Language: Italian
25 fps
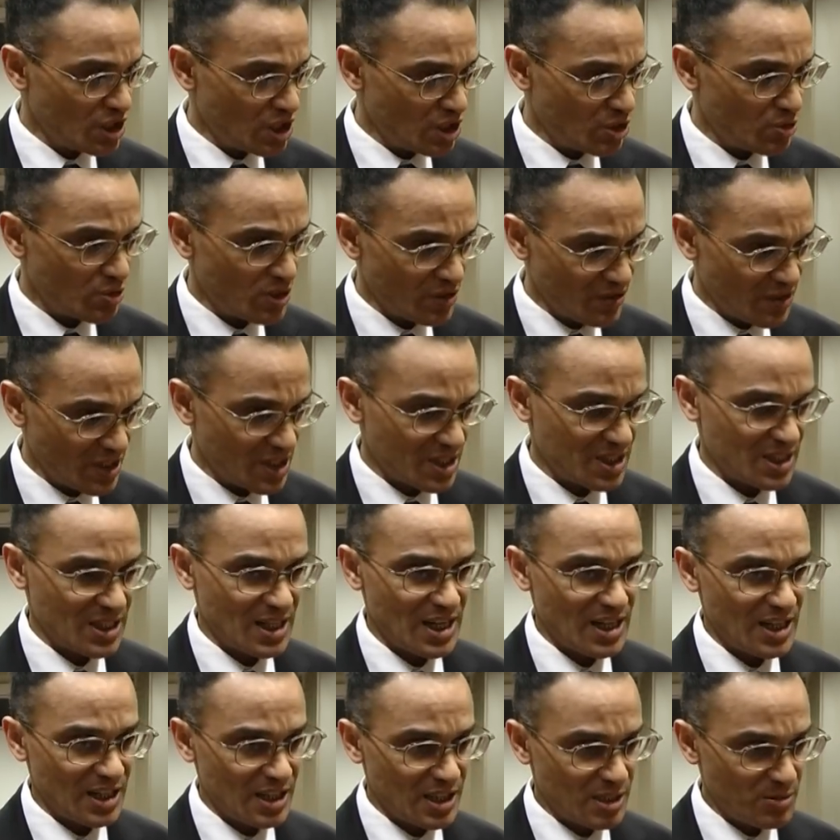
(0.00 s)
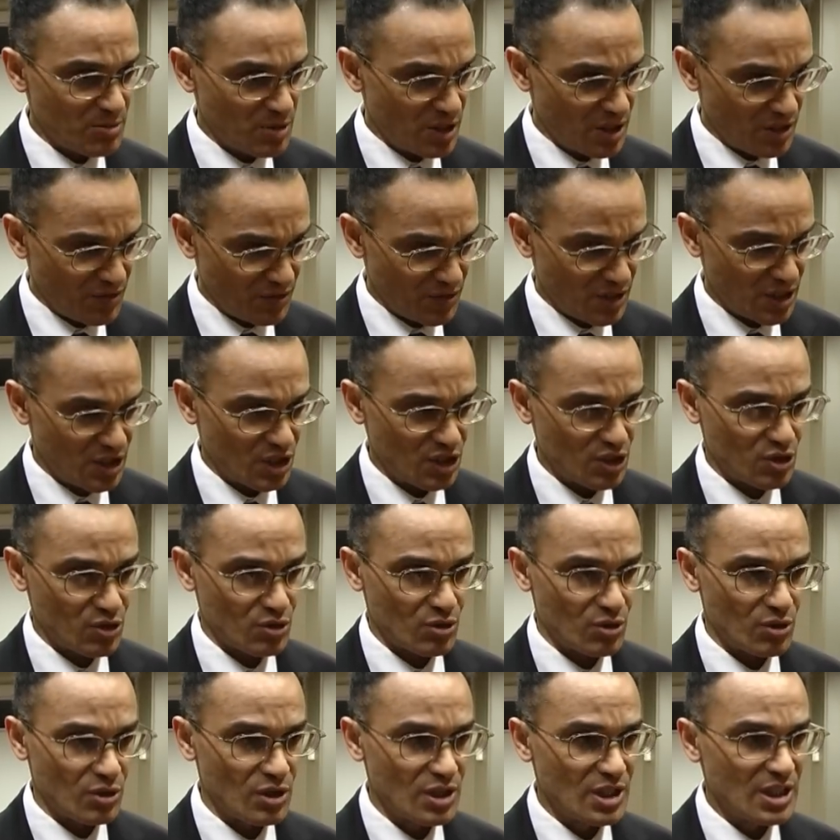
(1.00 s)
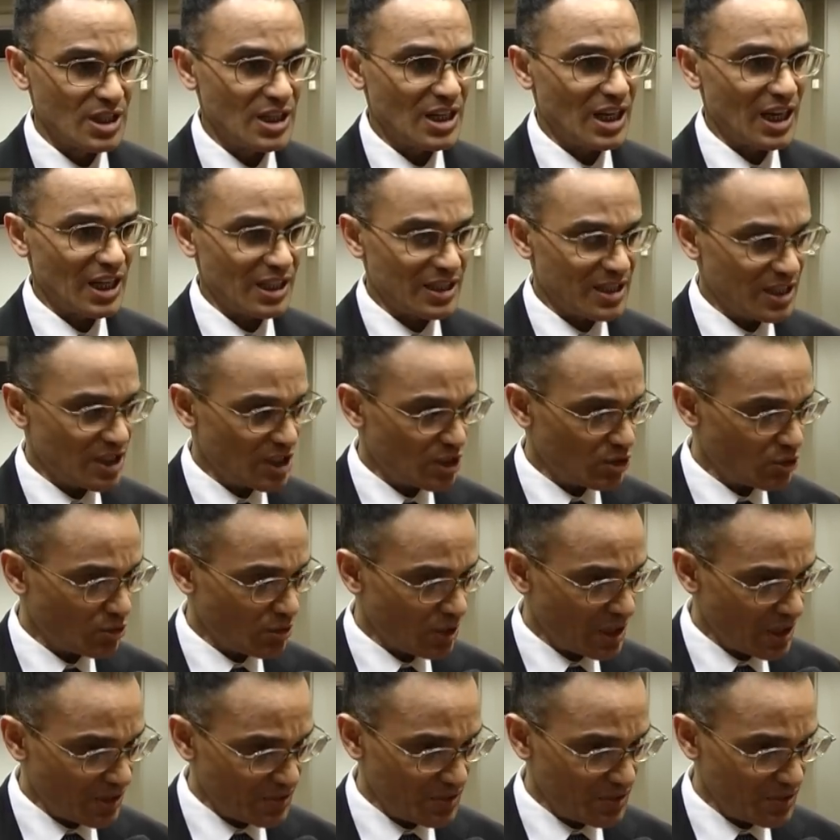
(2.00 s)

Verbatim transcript: e universali, mi riferisco al diritto alla